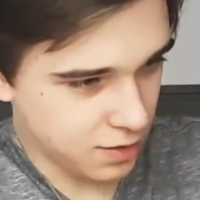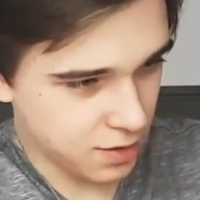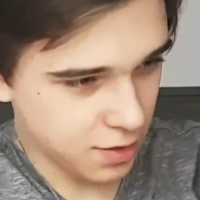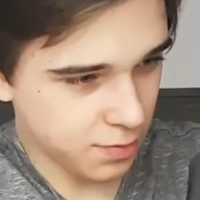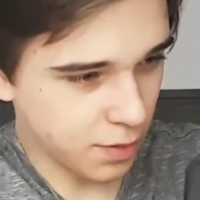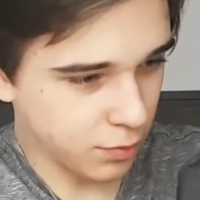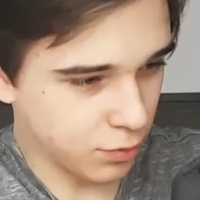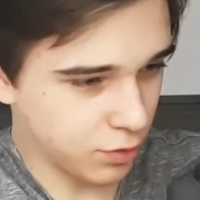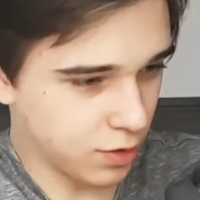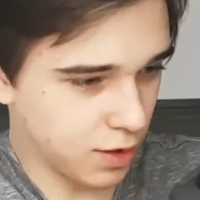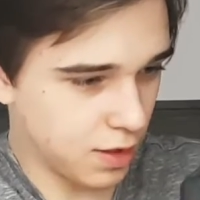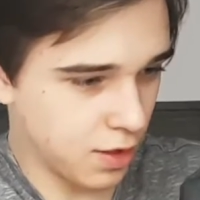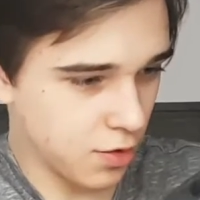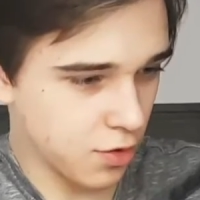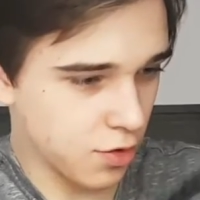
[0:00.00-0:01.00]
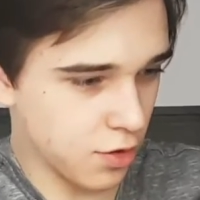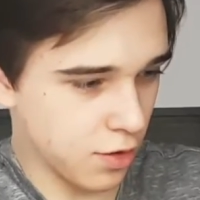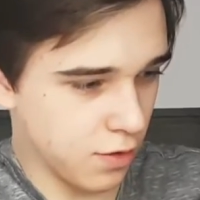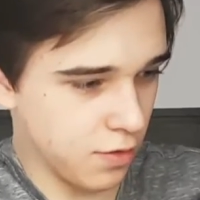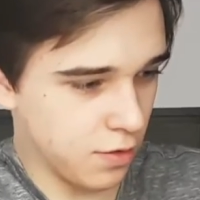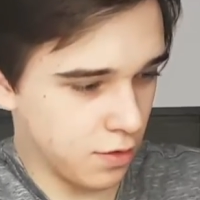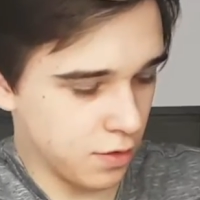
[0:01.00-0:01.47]
co mam tutaj jeszcze?
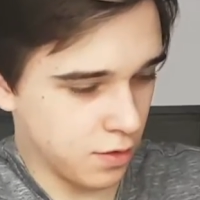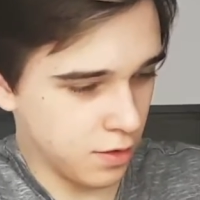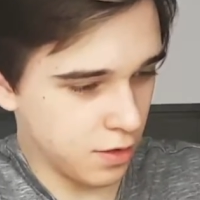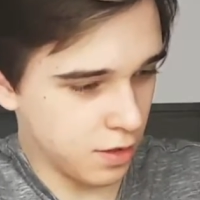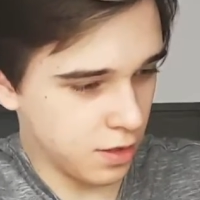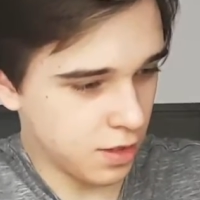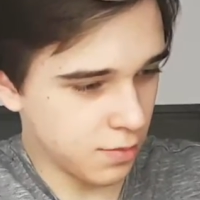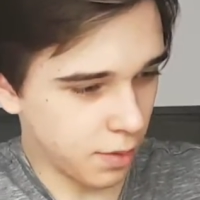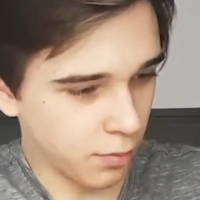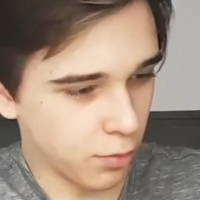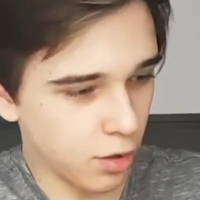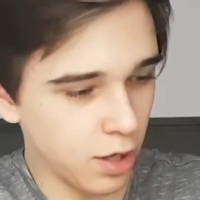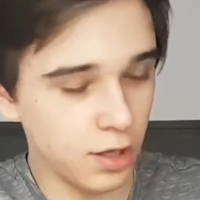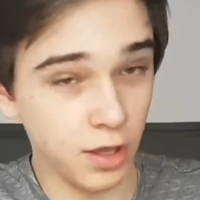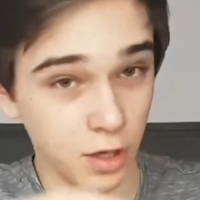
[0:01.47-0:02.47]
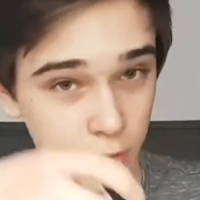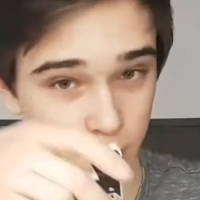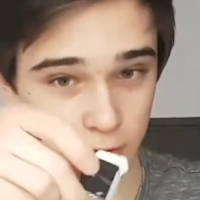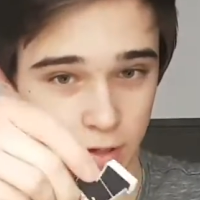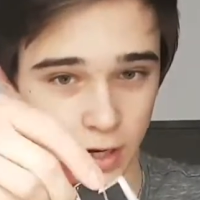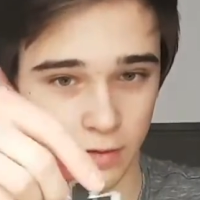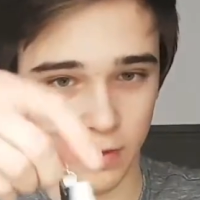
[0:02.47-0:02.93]
Mam kolejnego
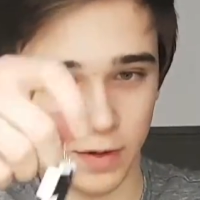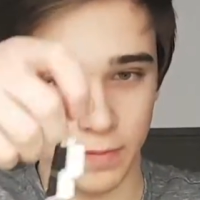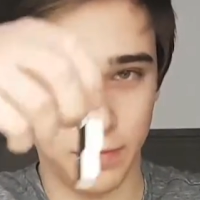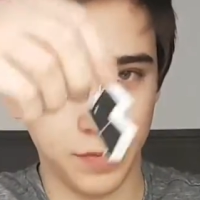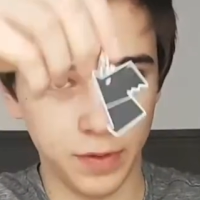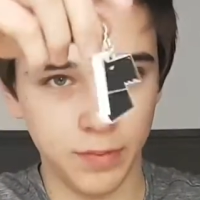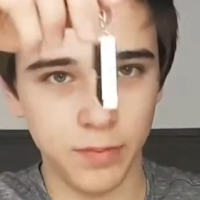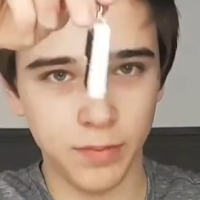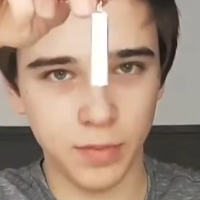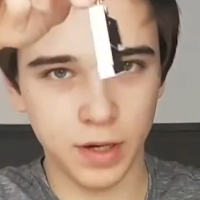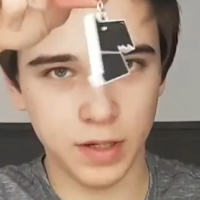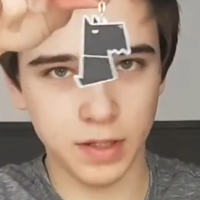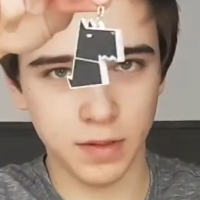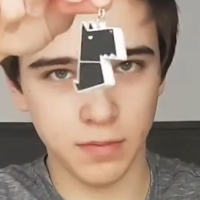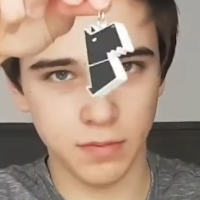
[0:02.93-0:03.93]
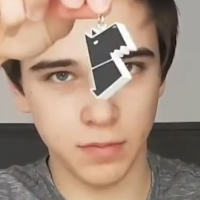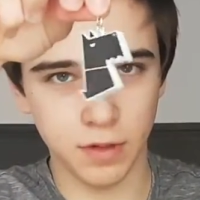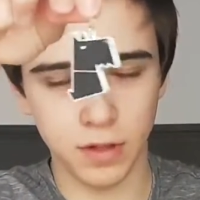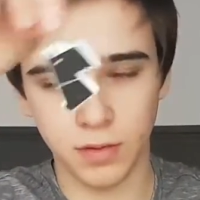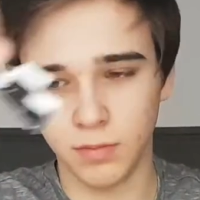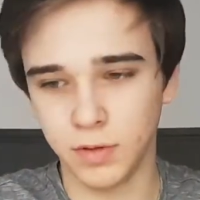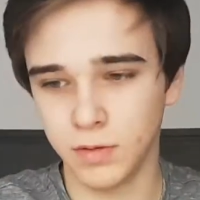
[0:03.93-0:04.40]
pendrive'a, tym razem
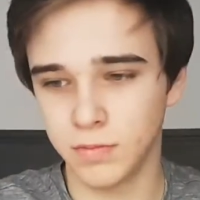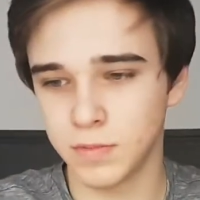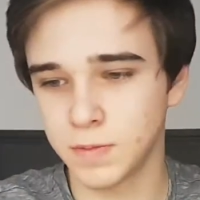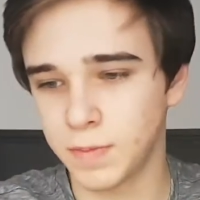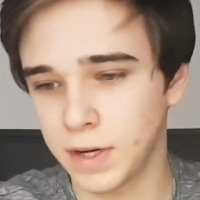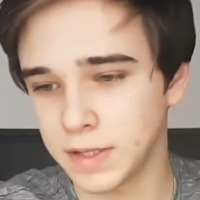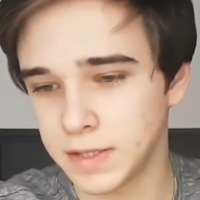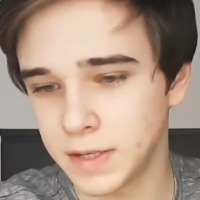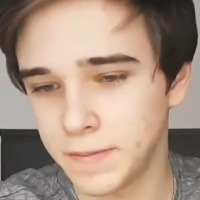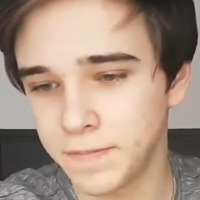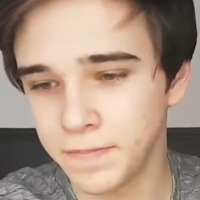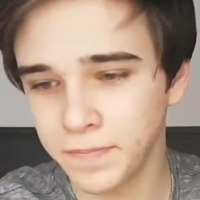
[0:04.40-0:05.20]
ode mnie z pracy.